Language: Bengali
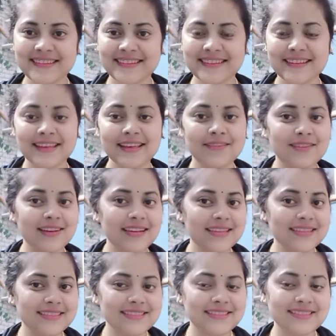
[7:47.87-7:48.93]
কেমন
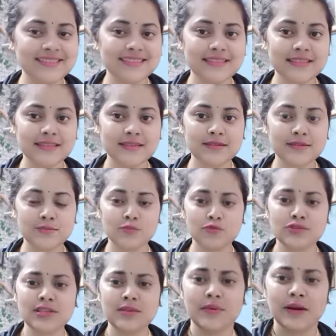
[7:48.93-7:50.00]
লাগছে
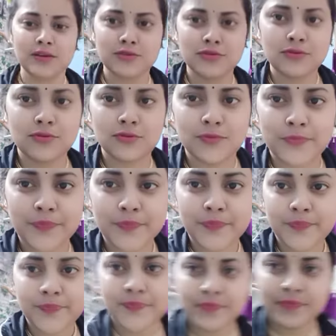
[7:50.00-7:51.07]
বুঝতে পারছো
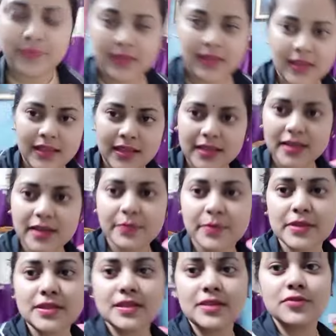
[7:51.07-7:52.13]
অনেকটাই
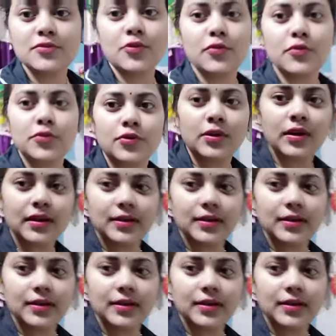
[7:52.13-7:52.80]
বেশি একটু অন্ধকার